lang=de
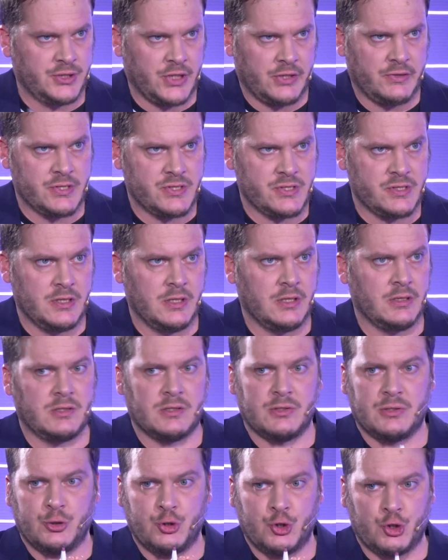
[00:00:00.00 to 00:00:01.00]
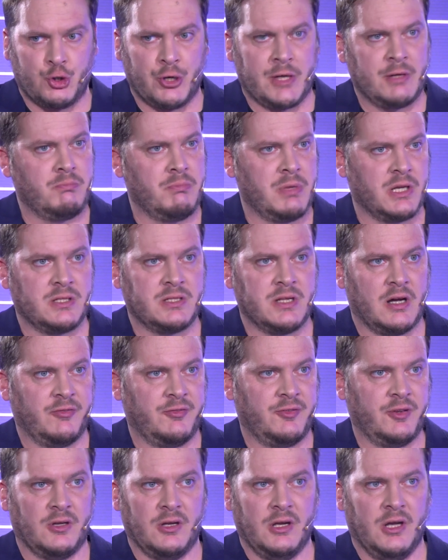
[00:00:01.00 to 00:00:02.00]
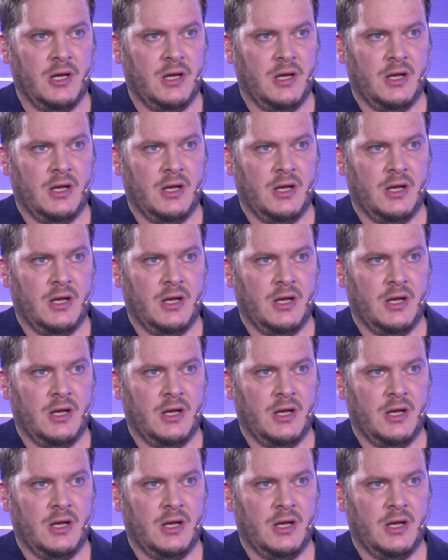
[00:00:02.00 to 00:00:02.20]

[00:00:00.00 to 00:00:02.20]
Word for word: Jerry Sneed, Trent McDuffie.